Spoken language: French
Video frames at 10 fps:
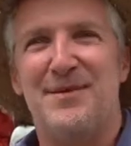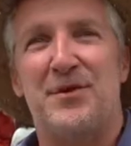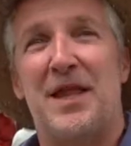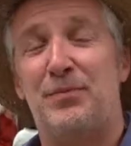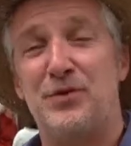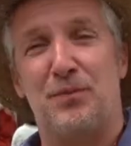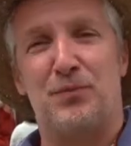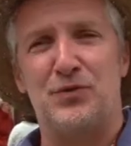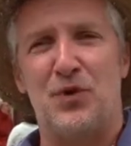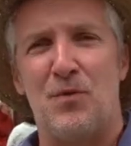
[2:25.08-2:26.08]
On a de plus en
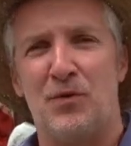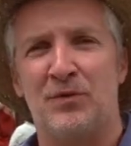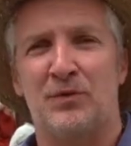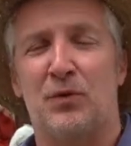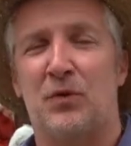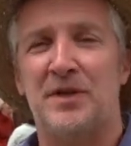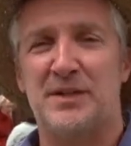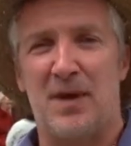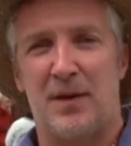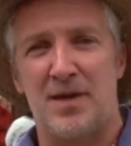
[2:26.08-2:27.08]
plus de monde, donc on
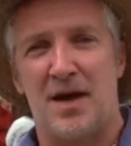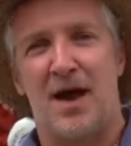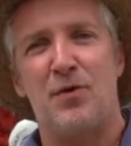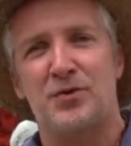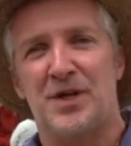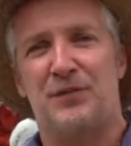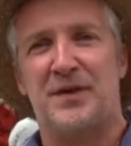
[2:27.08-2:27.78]
espère bien allonger